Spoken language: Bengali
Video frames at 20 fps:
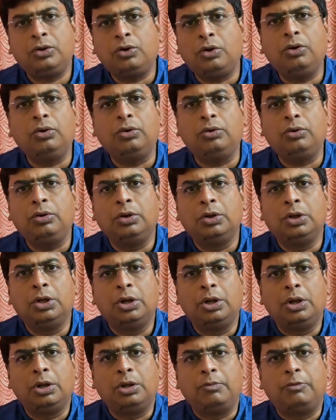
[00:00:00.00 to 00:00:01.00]
ধরো
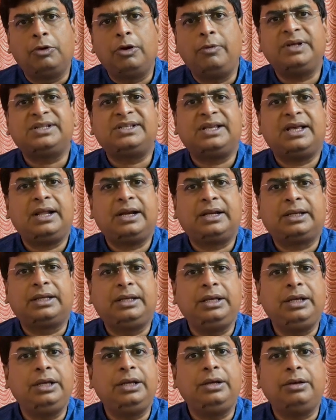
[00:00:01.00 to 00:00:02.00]
বলবে স্যার
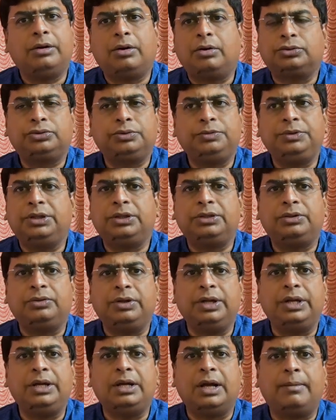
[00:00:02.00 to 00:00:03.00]
কি অসুবিধা তো
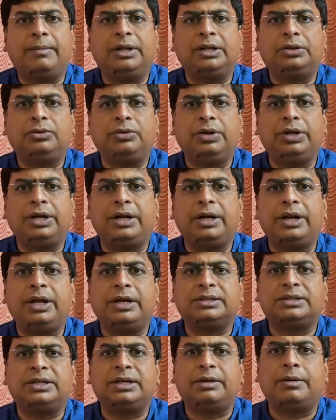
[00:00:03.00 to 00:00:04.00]
নেই আমার তো এখানে
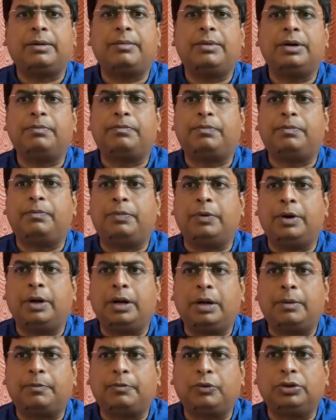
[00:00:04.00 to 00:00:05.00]
স্যার আমার
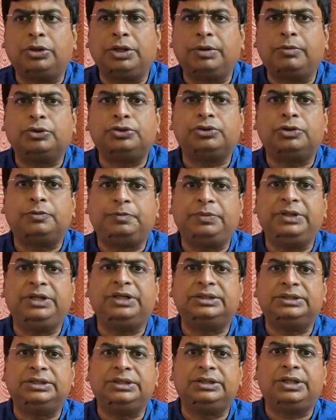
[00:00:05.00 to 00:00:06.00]
প্রতি বছর
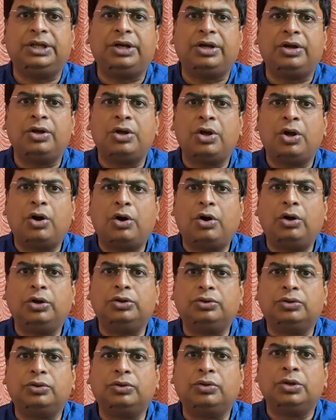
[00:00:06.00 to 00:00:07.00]
পিএসসিতে
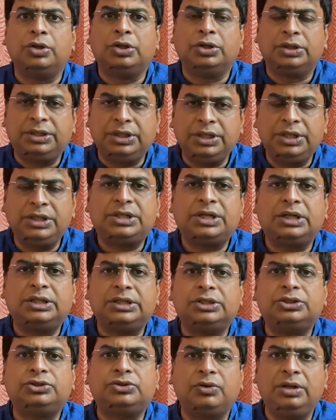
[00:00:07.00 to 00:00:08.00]
হয়তো তিরিশ
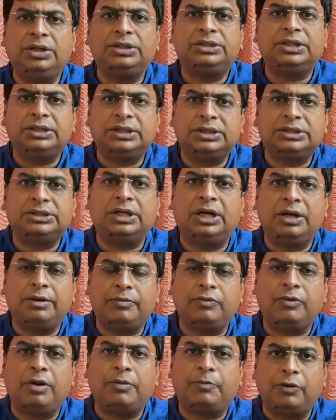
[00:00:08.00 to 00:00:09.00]
হাজার চল্লিশ হাজার ছেলে
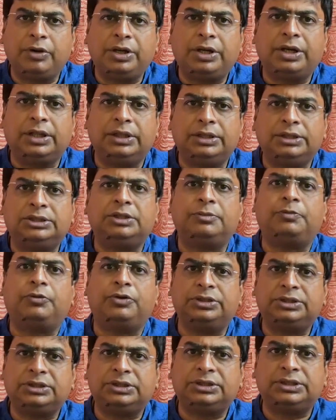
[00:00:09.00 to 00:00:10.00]
পুলে পরীক্ষা দিচ্ছে
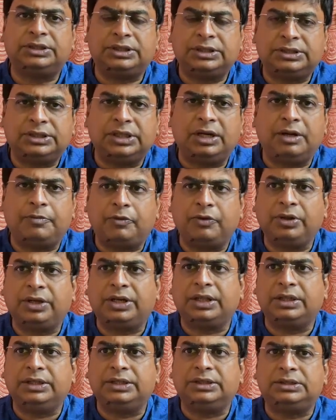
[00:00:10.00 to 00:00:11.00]
পঞ্চাশ হাজার ছেলে
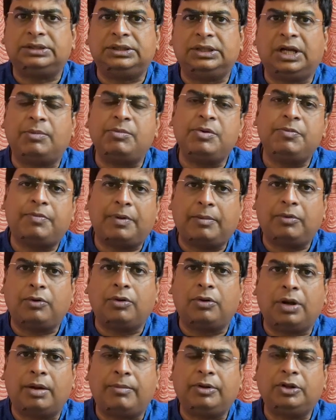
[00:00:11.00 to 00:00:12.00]
পরীক্ষা দিচ্ছে আমি পাবো
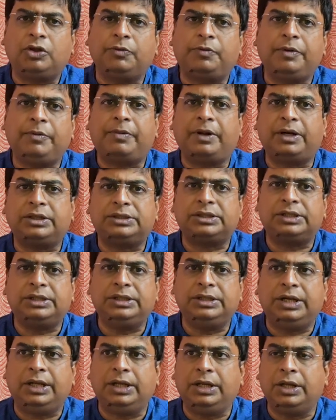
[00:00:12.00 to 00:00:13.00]
আমার তো
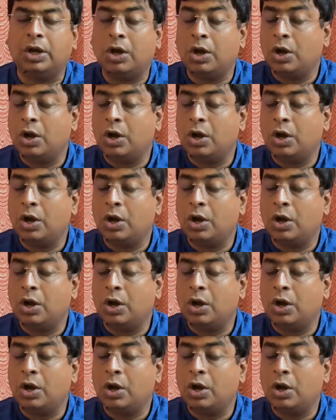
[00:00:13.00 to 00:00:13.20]
প্রিপারেশনই নেই